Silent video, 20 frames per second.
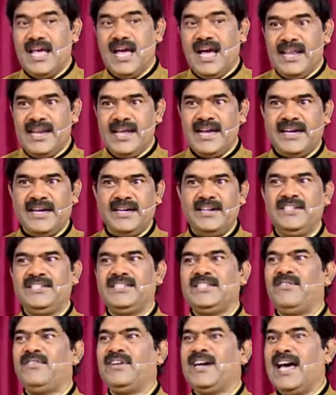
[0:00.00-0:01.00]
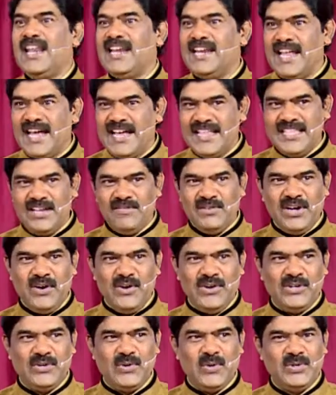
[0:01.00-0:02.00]
ஆனால் கிறிஸ்தவங்க அல்லாதவங்க
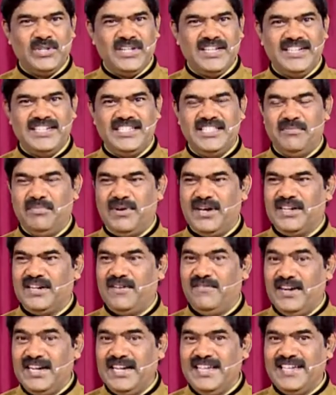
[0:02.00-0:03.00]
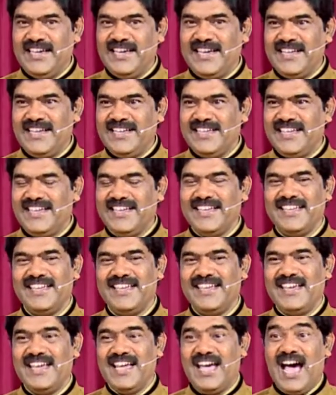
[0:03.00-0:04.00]
ஒரு கூட்டம் இருக்குது பாருங்க வெளியே
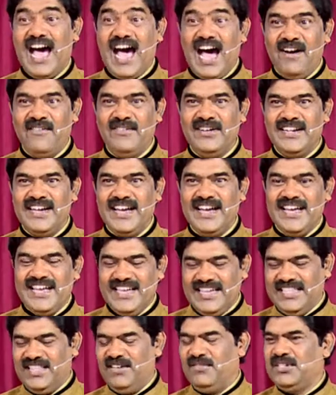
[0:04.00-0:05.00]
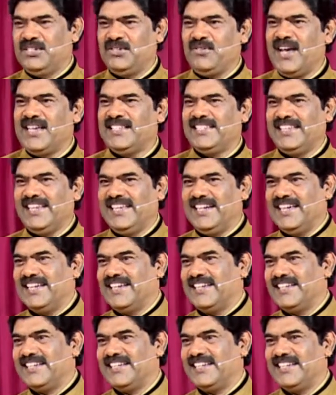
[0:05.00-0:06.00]
அவங்க இதை விசுவாசிக்கல
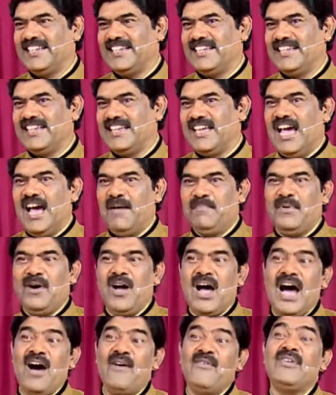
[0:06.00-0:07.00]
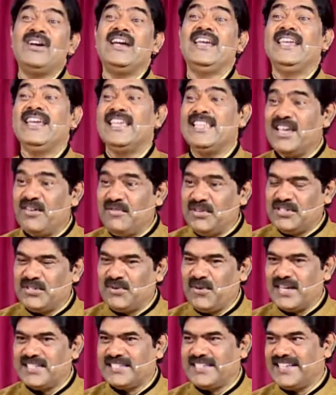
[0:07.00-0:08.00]
அப்போ அவங்க எதை
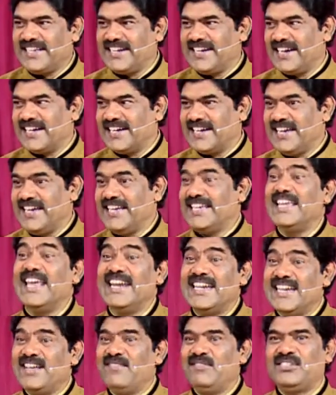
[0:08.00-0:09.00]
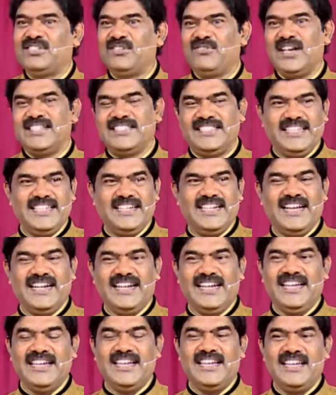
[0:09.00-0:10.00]
விசுவாசிக்கிறாங்க என்ன
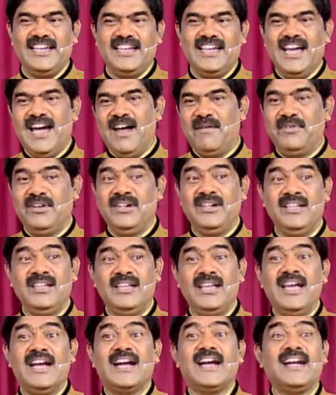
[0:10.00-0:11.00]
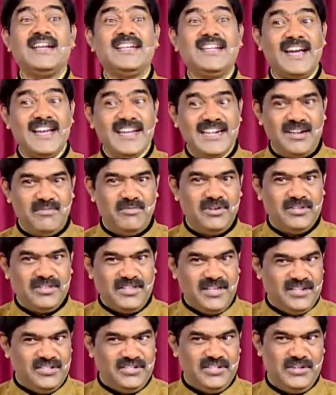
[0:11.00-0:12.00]
விசுவாசிக்கிறாங்க அப்படின்னு கட்டாயம் நமக்கு
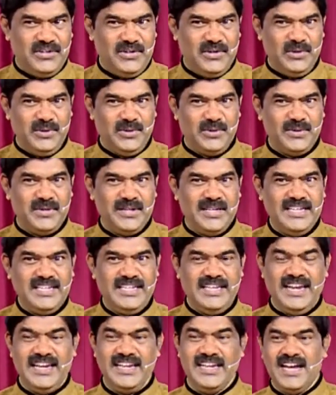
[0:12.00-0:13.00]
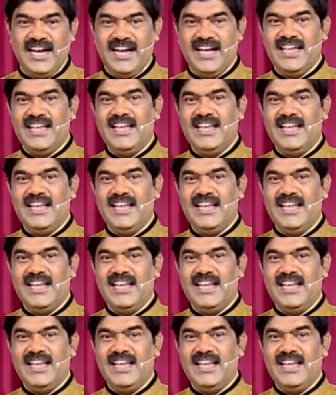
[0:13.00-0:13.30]
தெரிஞ்சிருக்கணும் ஏன்னா